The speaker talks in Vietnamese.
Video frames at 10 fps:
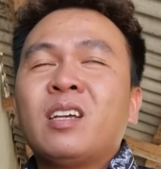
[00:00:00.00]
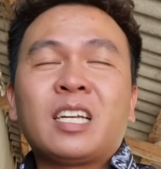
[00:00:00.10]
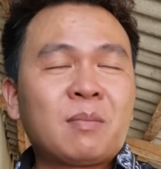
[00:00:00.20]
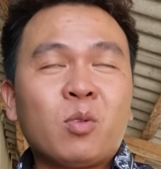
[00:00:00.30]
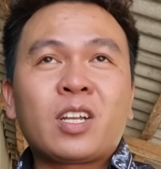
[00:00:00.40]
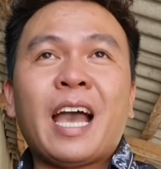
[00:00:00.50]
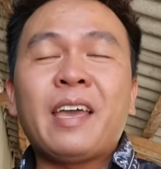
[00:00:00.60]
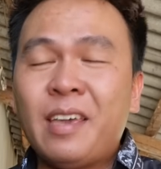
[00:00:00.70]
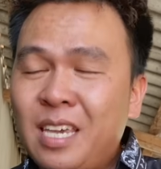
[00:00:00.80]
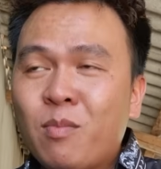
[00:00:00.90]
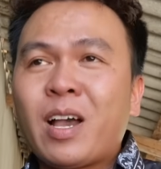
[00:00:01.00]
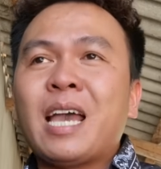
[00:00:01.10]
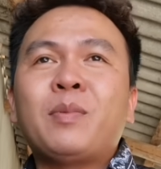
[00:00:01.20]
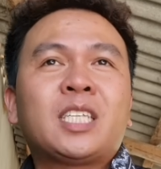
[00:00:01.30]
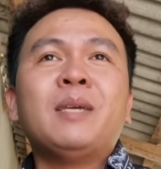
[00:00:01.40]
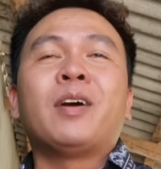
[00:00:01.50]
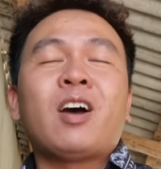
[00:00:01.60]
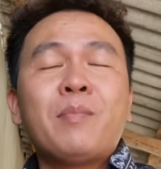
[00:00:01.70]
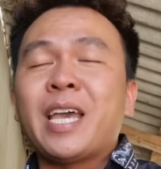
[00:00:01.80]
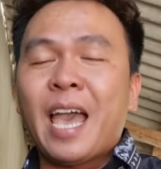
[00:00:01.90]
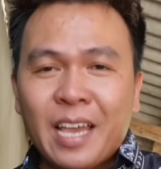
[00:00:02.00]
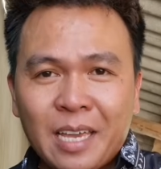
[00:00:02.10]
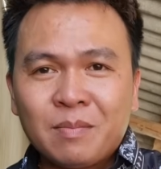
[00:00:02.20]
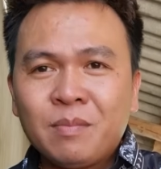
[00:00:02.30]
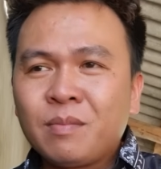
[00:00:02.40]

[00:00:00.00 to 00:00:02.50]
gịch một cái hì một cái mà chìm ở đó 12 ngày